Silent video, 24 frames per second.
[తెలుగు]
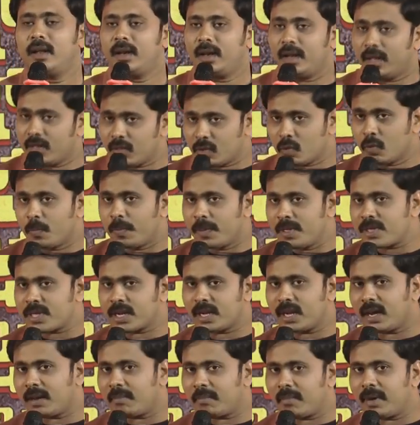నేను
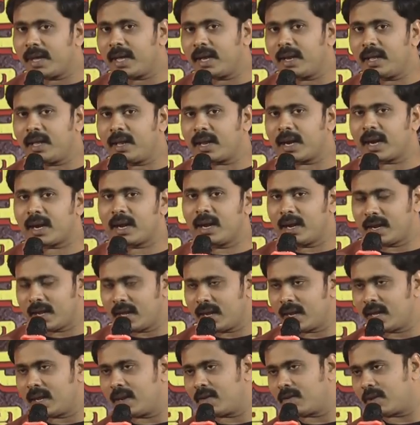చూపించిన అమ్మాయిని రెడ్ లైట్
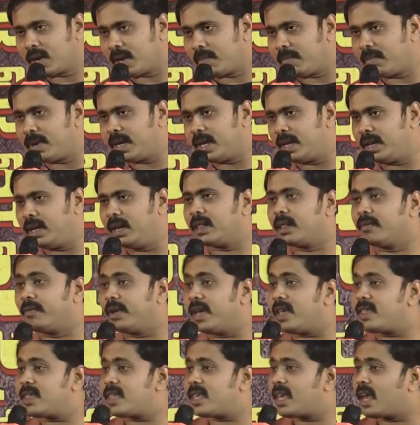ఏరియాలో ఉన్న అమ్మాయిని లేదా
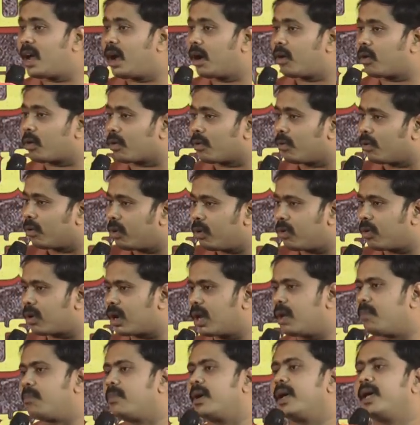వేశ్యా గృహంలో
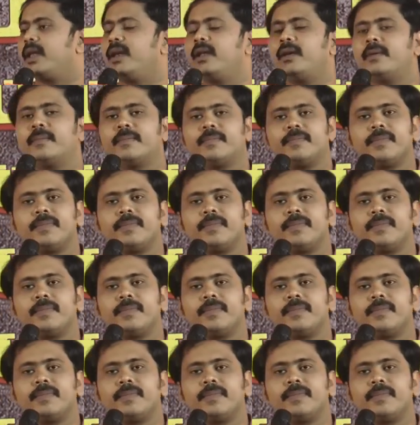ఉన్న అమ్మాయిని